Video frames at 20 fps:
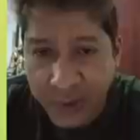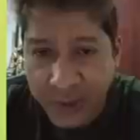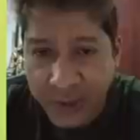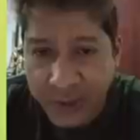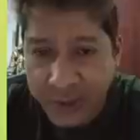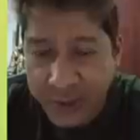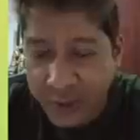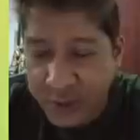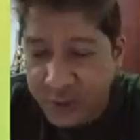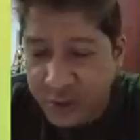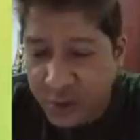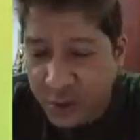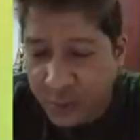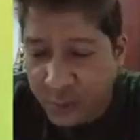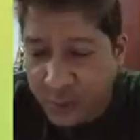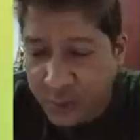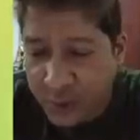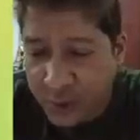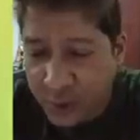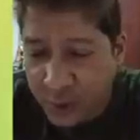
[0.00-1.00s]
First choice ko
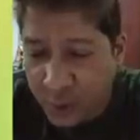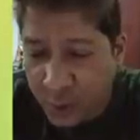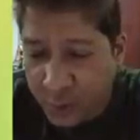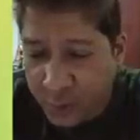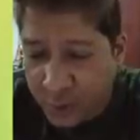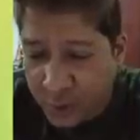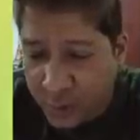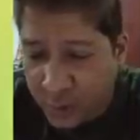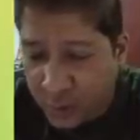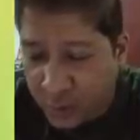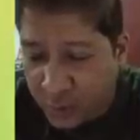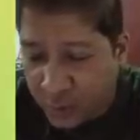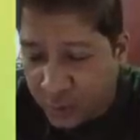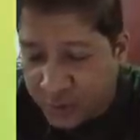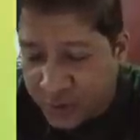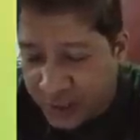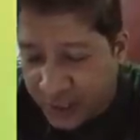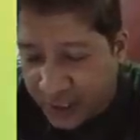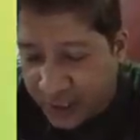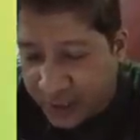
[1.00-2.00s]
po dito na meron
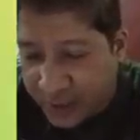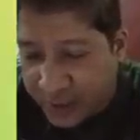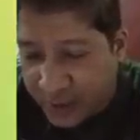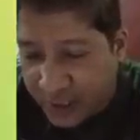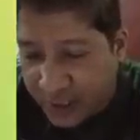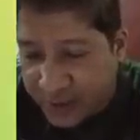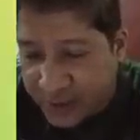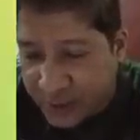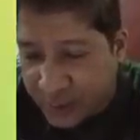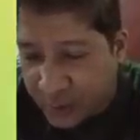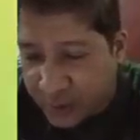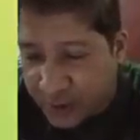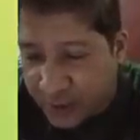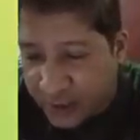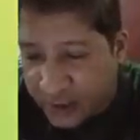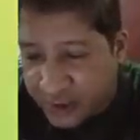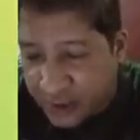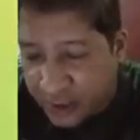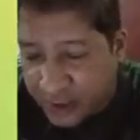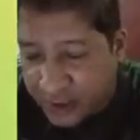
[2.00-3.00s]
uno, Shell Tex Gold
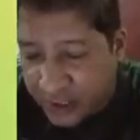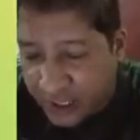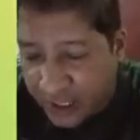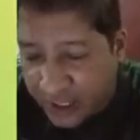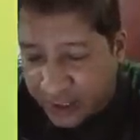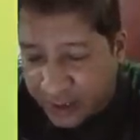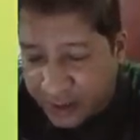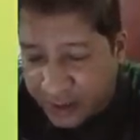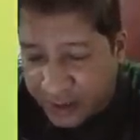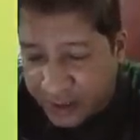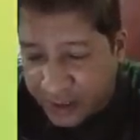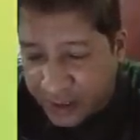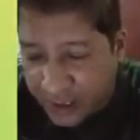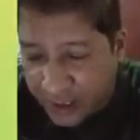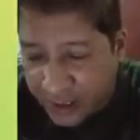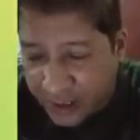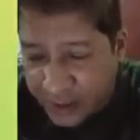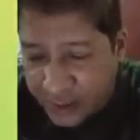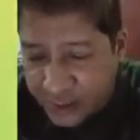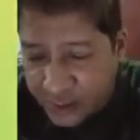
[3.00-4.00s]
na nasa akin RD
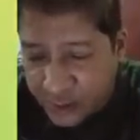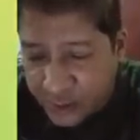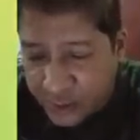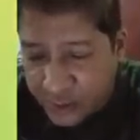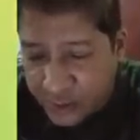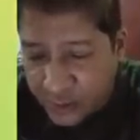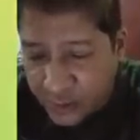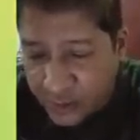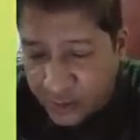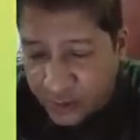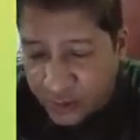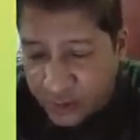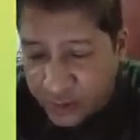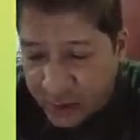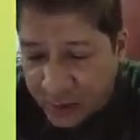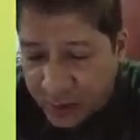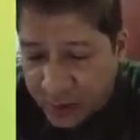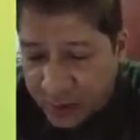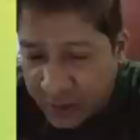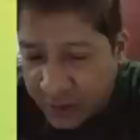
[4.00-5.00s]
Raquel Jr.
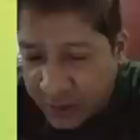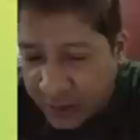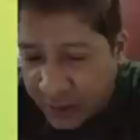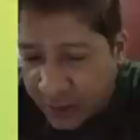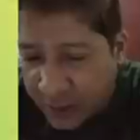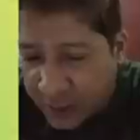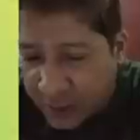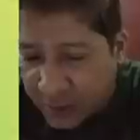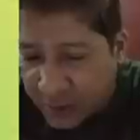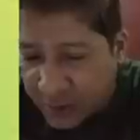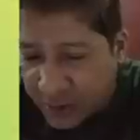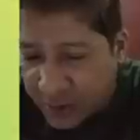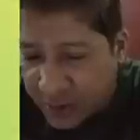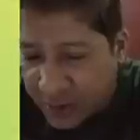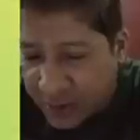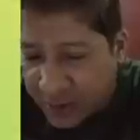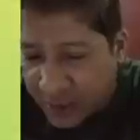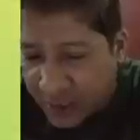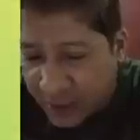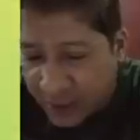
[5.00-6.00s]
Itong
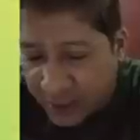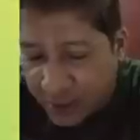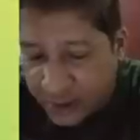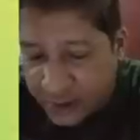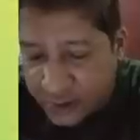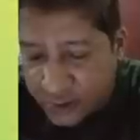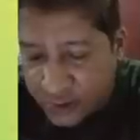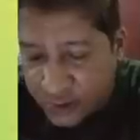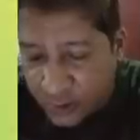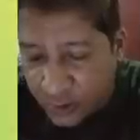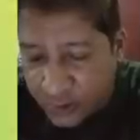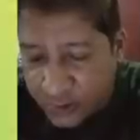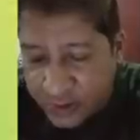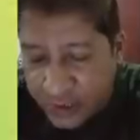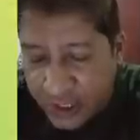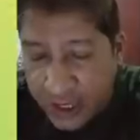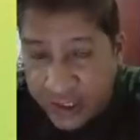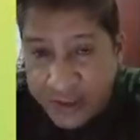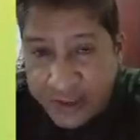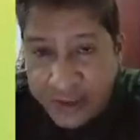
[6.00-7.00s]
si Shell Tex
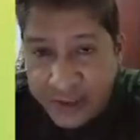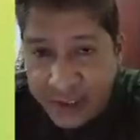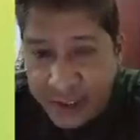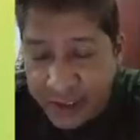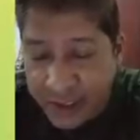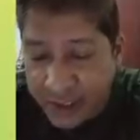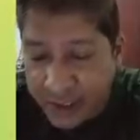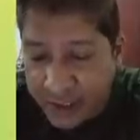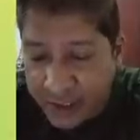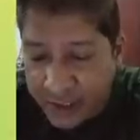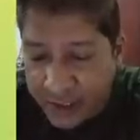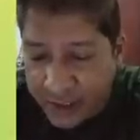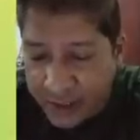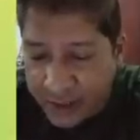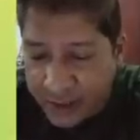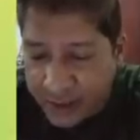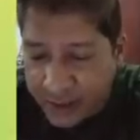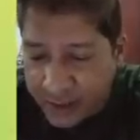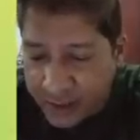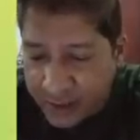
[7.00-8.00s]
Gold last run
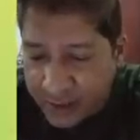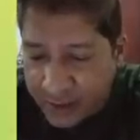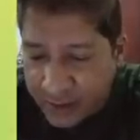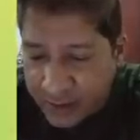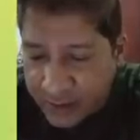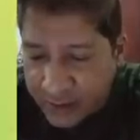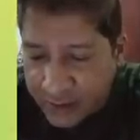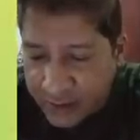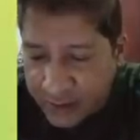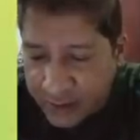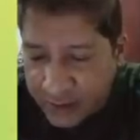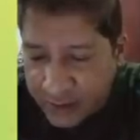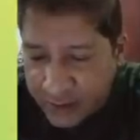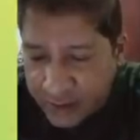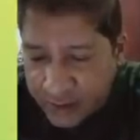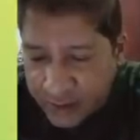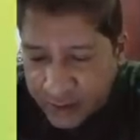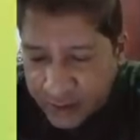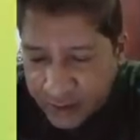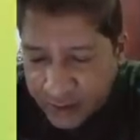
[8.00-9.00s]
eh
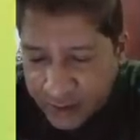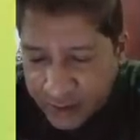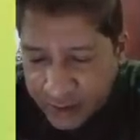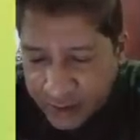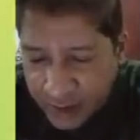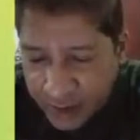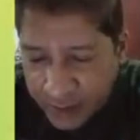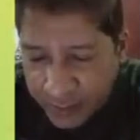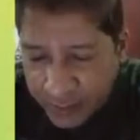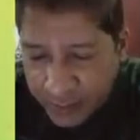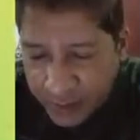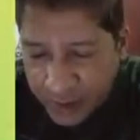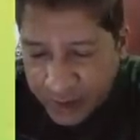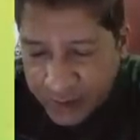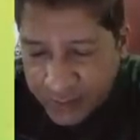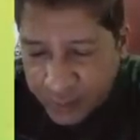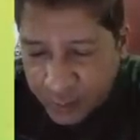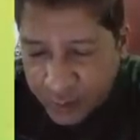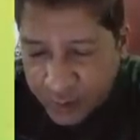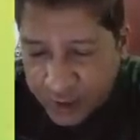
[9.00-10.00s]
third
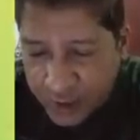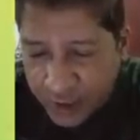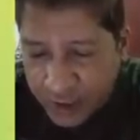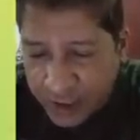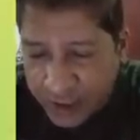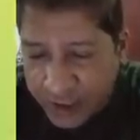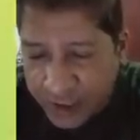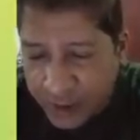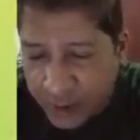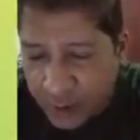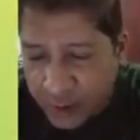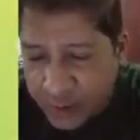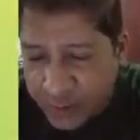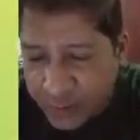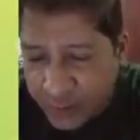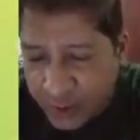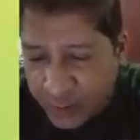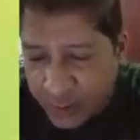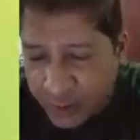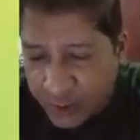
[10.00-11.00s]
place po siya kala Nichols
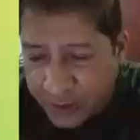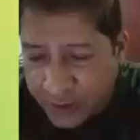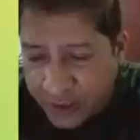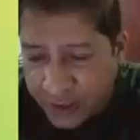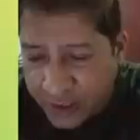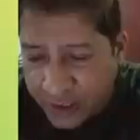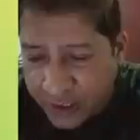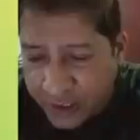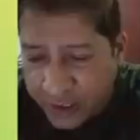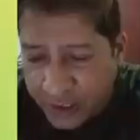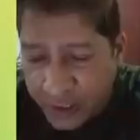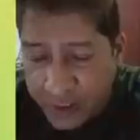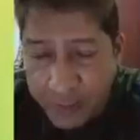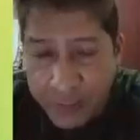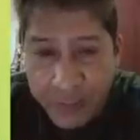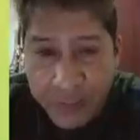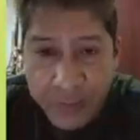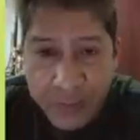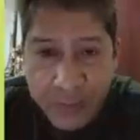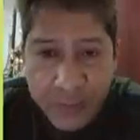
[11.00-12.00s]
favorite,
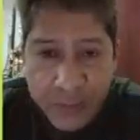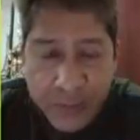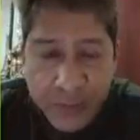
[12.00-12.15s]
Irayen.